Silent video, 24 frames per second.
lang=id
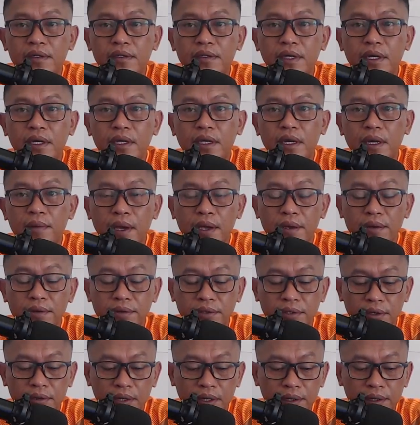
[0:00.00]
jadi ayo
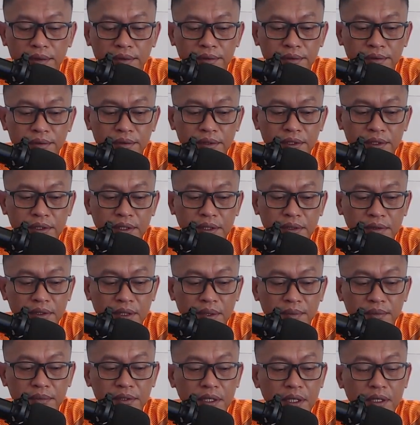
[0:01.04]
saudaraku kita
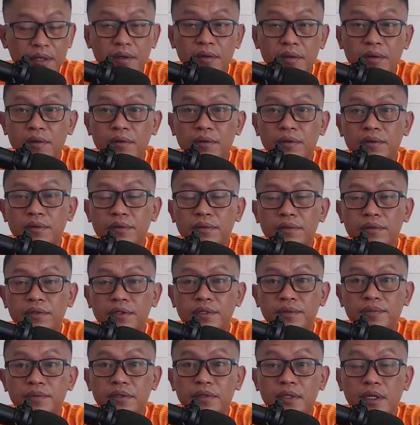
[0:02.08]
tetap jaga
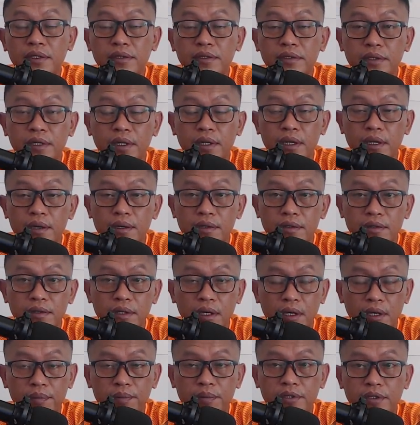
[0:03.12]
kondusivitas ya
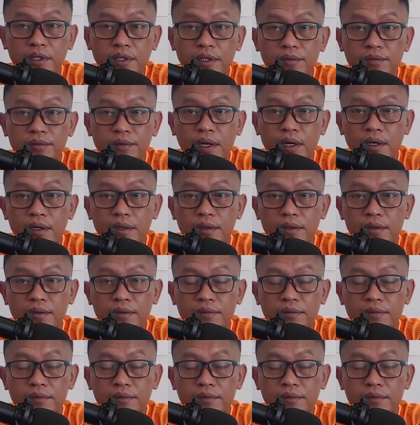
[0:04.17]
jaga persatuan